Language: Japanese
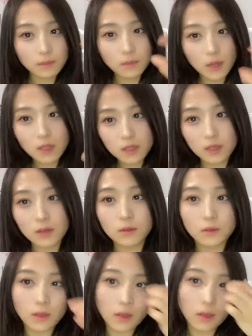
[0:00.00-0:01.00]
毎日ある
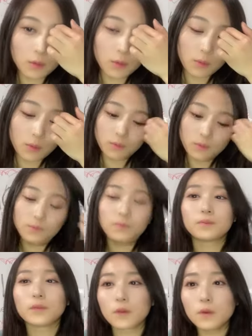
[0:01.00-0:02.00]
んだけど
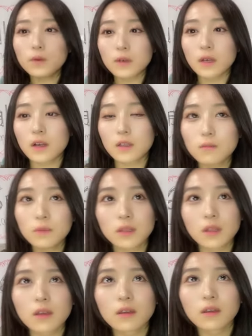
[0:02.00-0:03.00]
今回初め
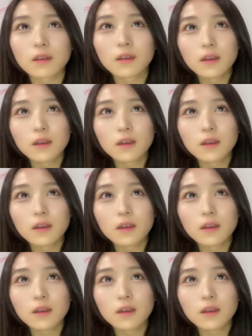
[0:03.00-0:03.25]
て